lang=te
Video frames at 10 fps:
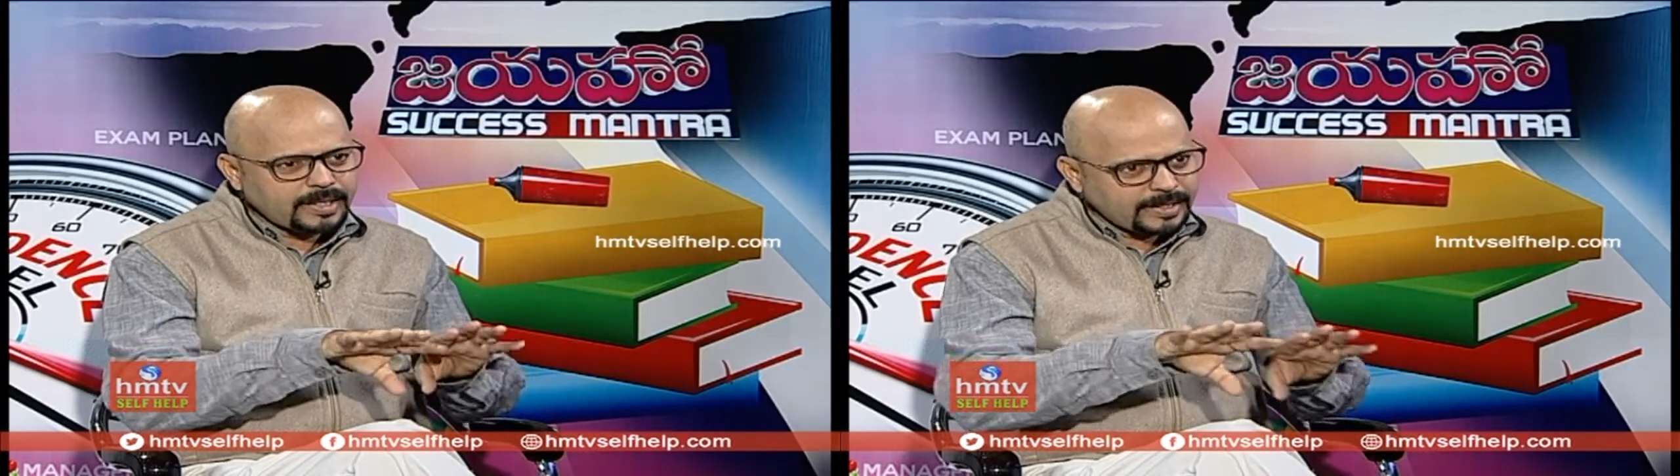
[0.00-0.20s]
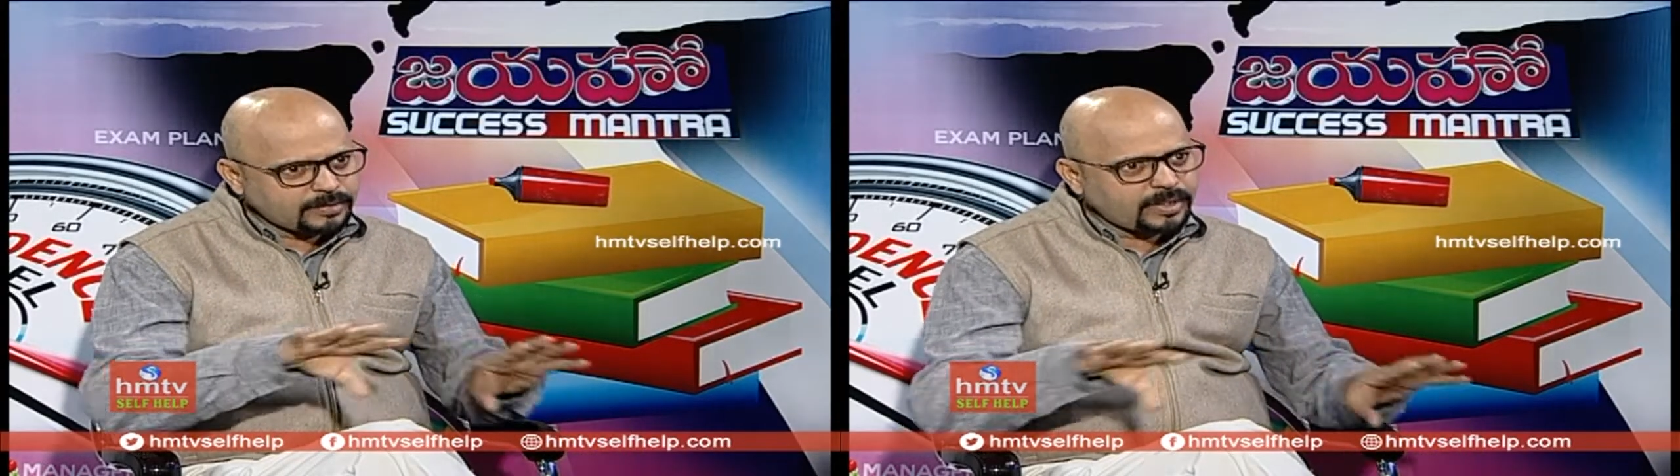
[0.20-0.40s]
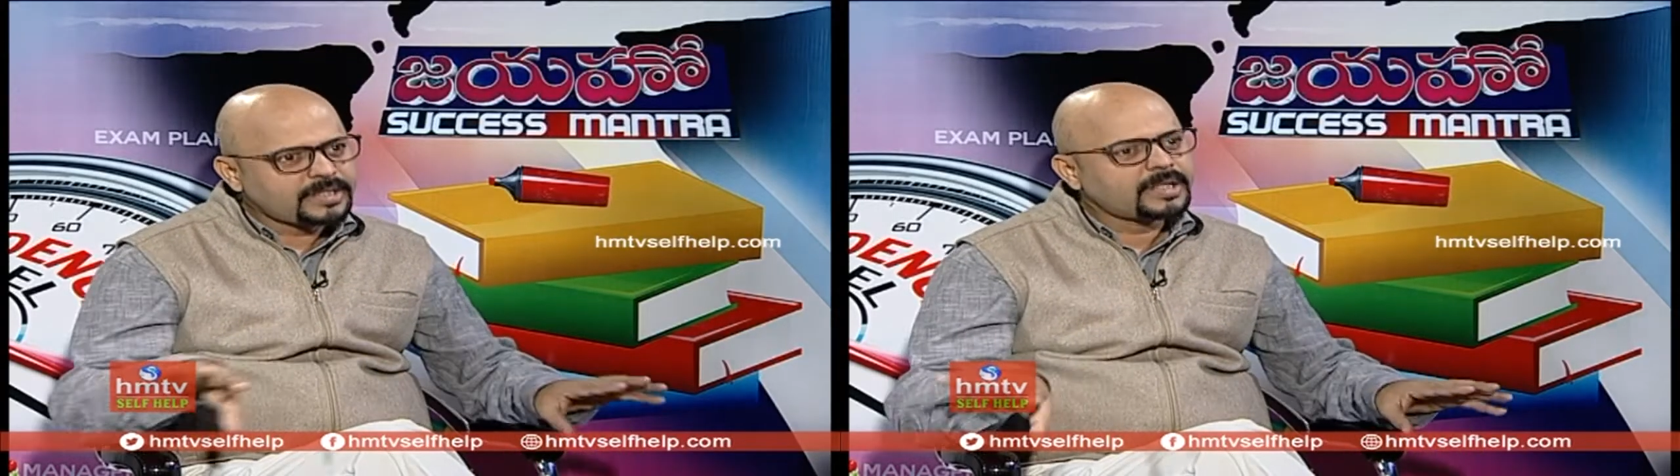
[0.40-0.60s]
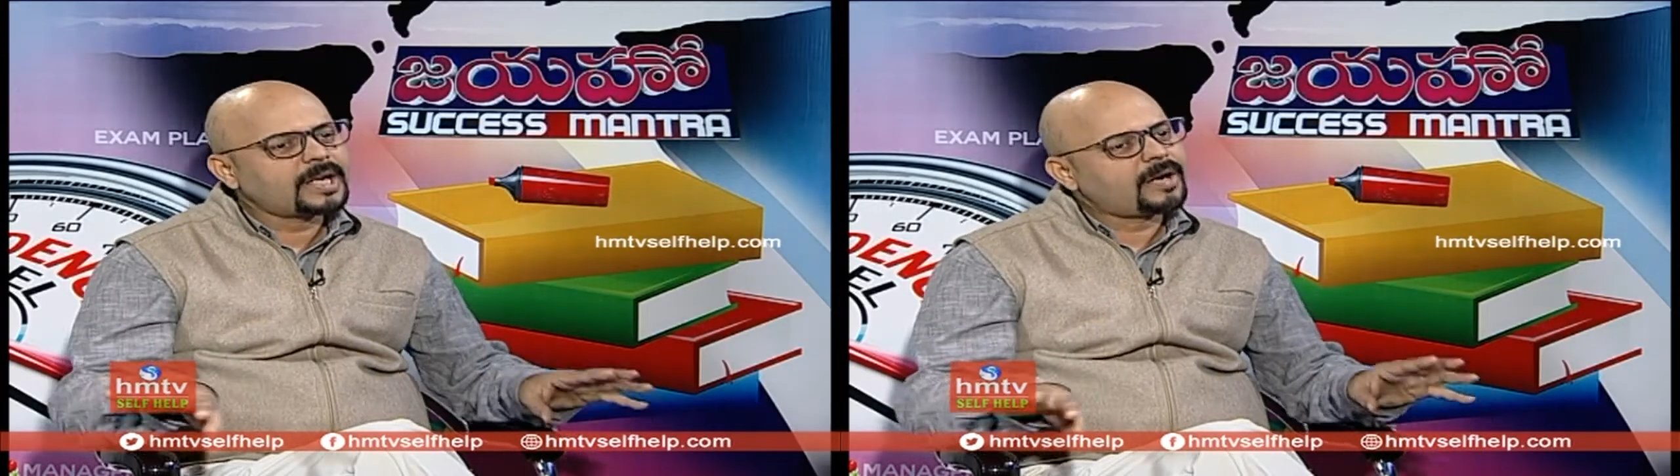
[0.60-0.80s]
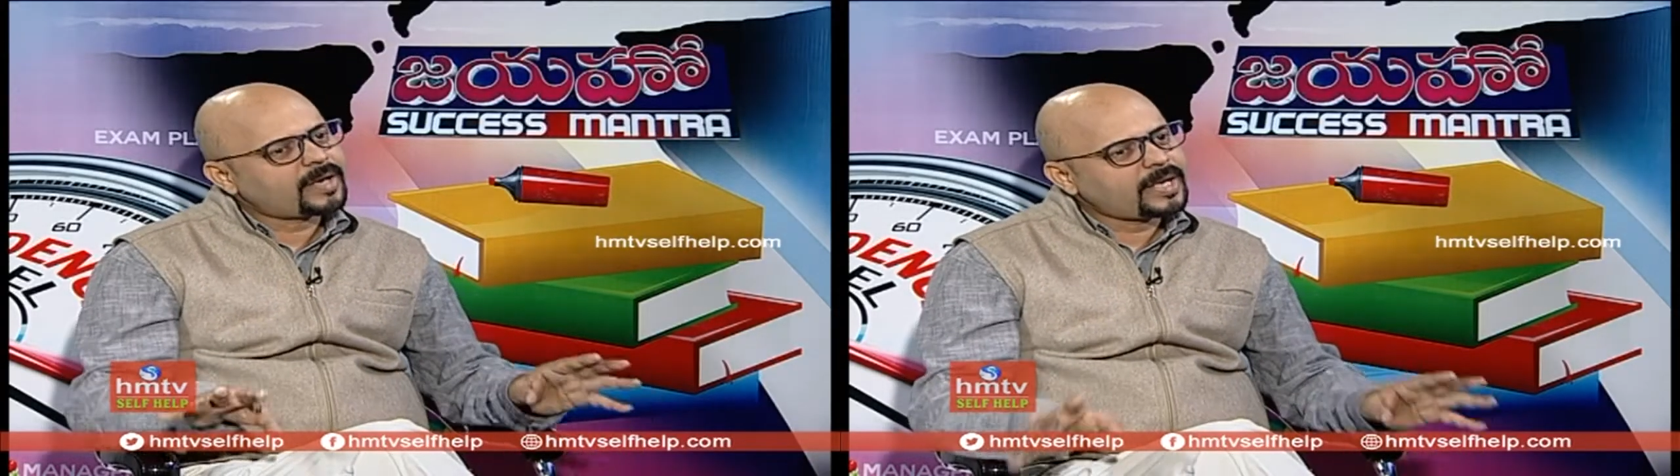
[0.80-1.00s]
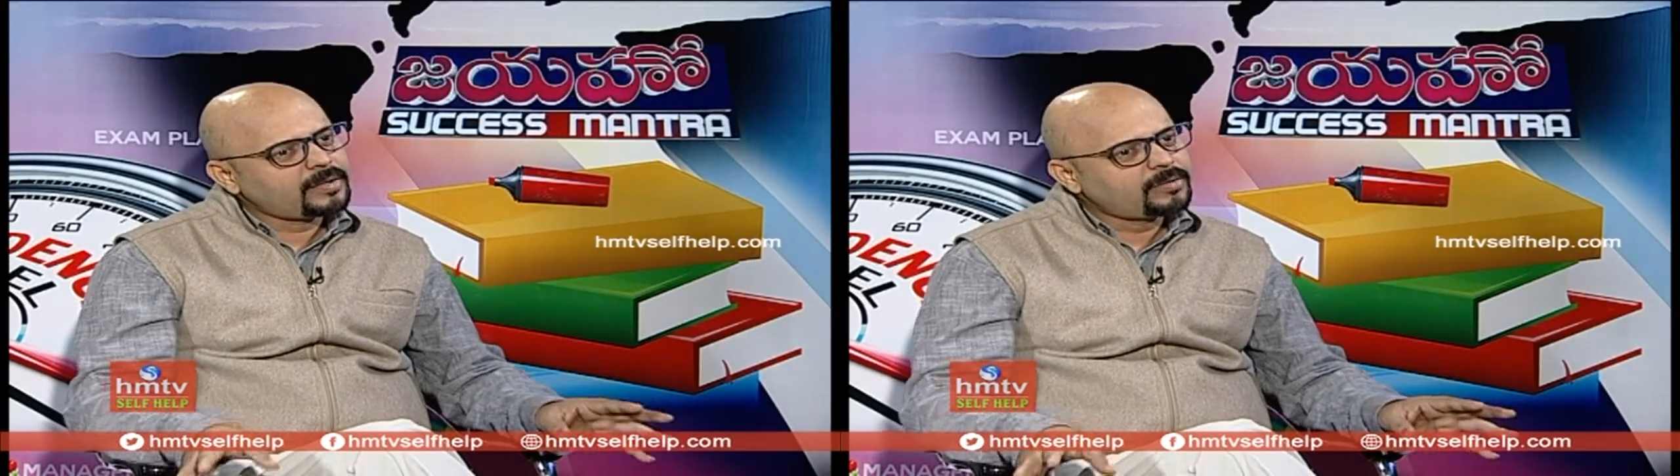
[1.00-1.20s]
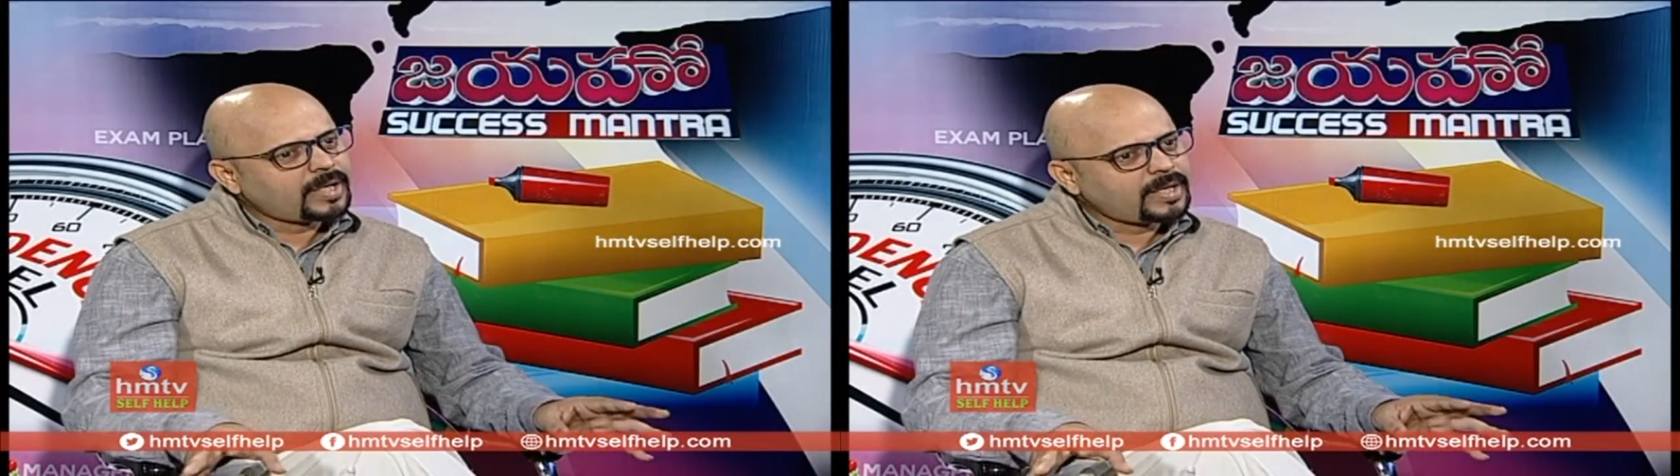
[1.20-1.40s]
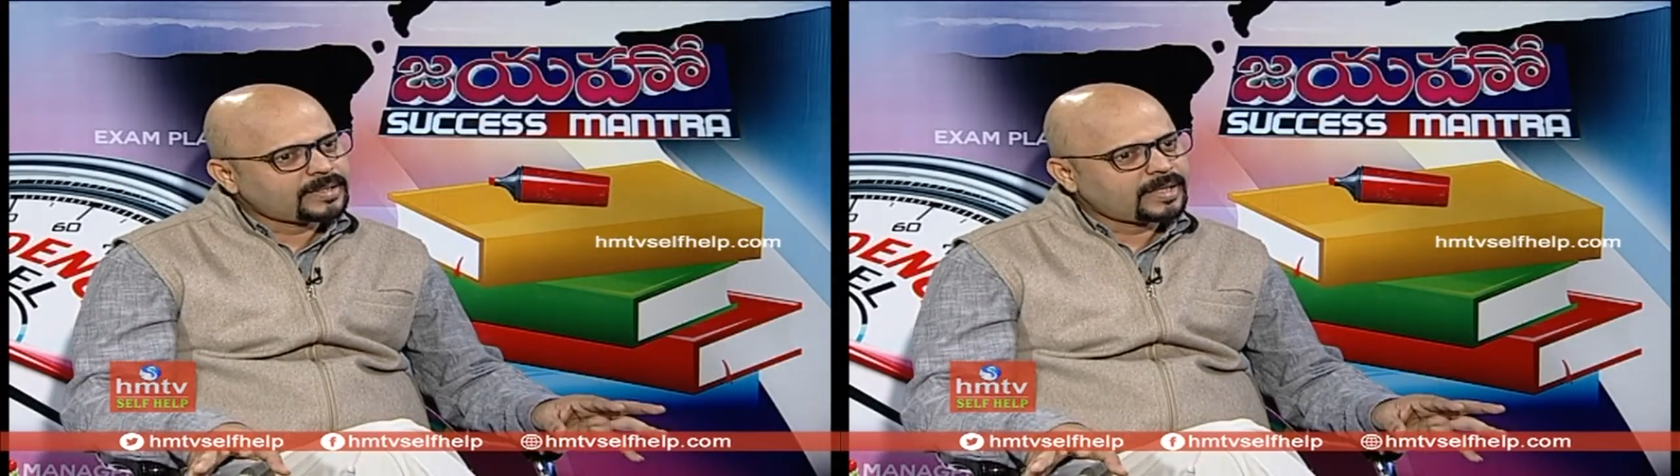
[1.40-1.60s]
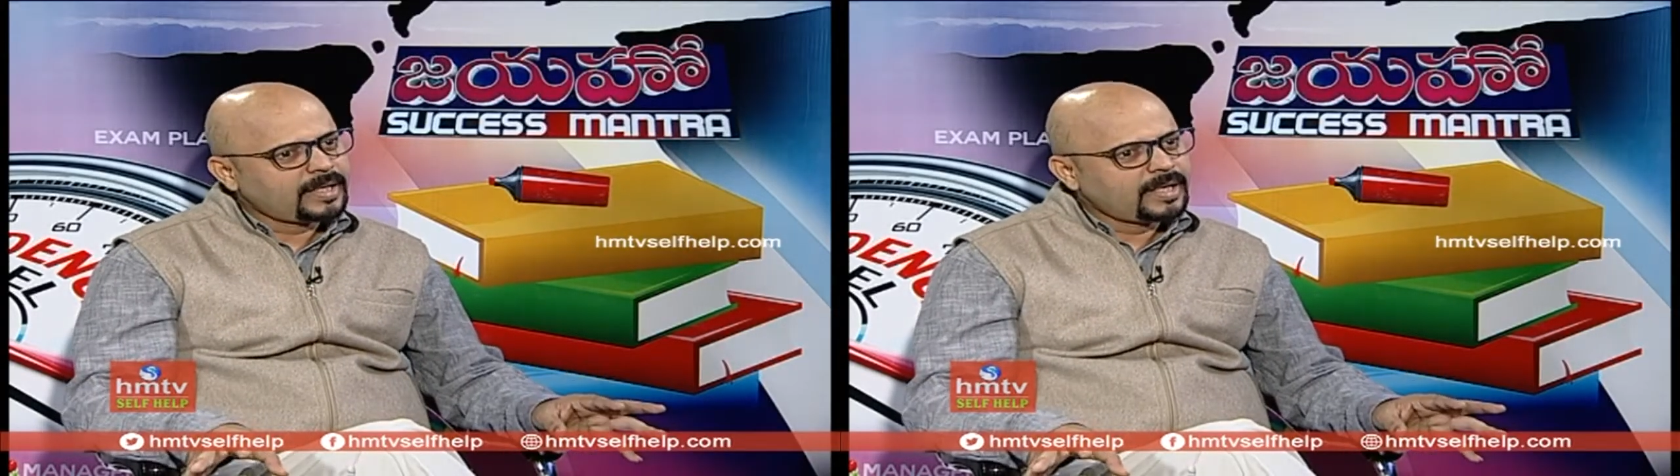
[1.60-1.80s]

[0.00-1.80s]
ఐసోలేషన్ కావడానికి కూడా అదే